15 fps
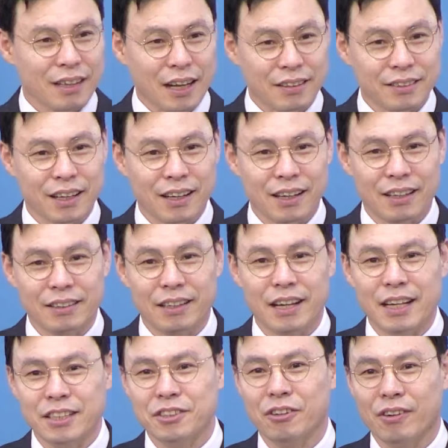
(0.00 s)
딱딱한
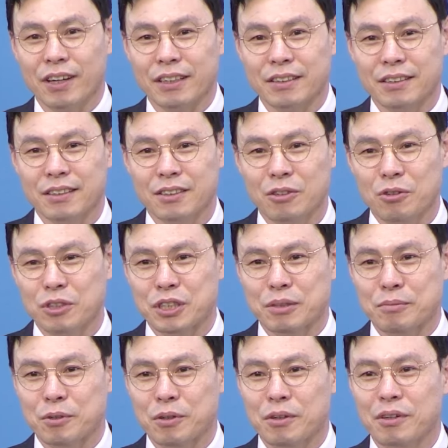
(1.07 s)
대리석 같은
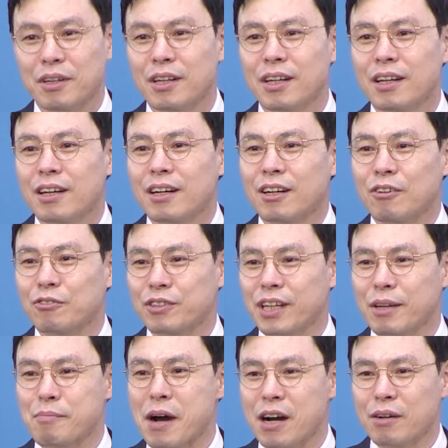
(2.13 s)
욕심으로 어,
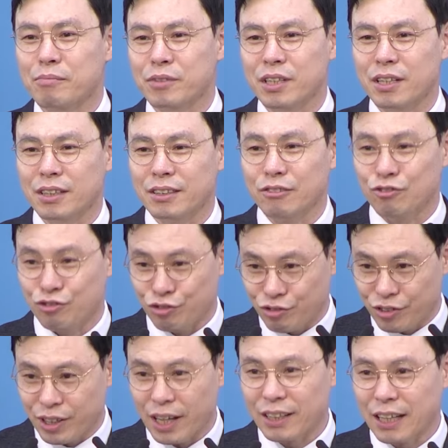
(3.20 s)
우리의 마음들이
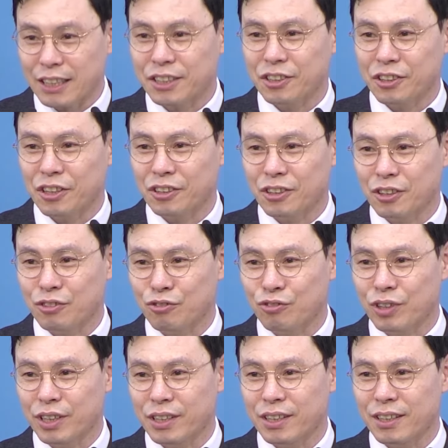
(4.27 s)
굳게 닫혀져 있던
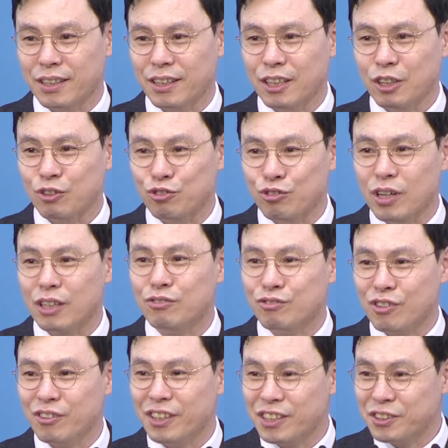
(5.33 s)
우리들을 누가
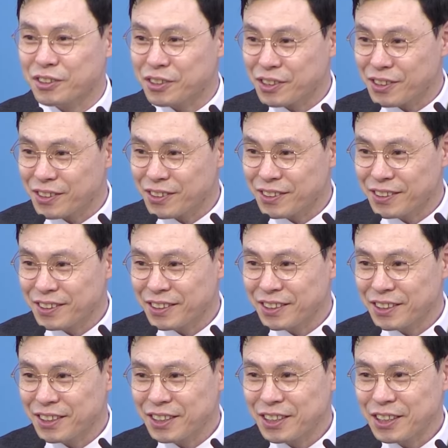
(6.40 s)
뚫어내셨죠?
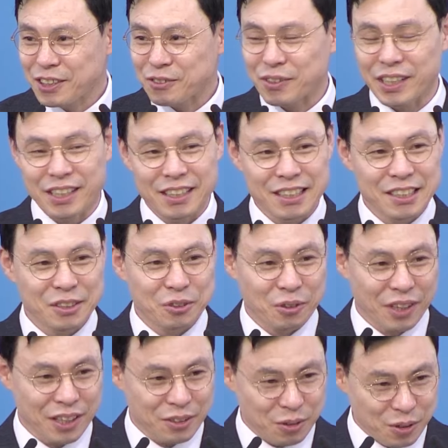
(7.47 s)
우리
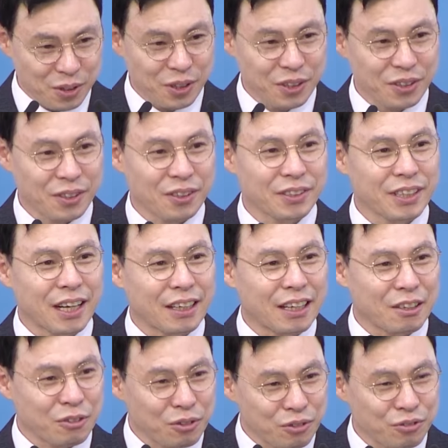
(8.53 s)
그리스도께서 오셔서
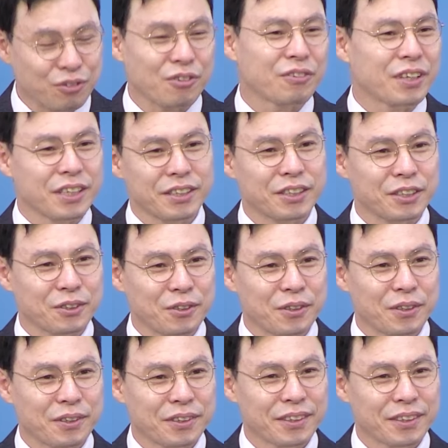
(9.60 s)
사랑으로 뚫어내시고